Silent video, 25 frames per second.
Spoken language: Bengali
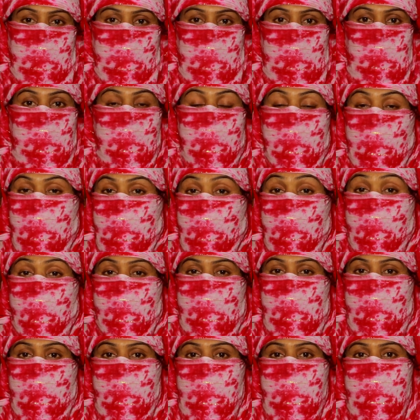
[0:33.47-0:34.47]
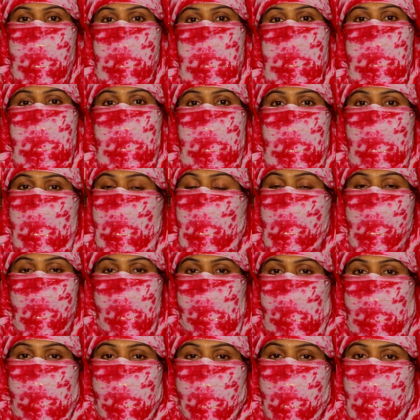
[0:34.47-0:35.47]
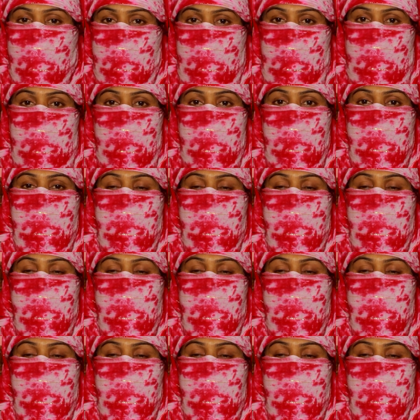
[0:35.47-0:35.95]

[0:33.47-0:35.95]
আমার স্বামীকে নিয়ে পাঁচ ভাই ওদের কোনো বই নাই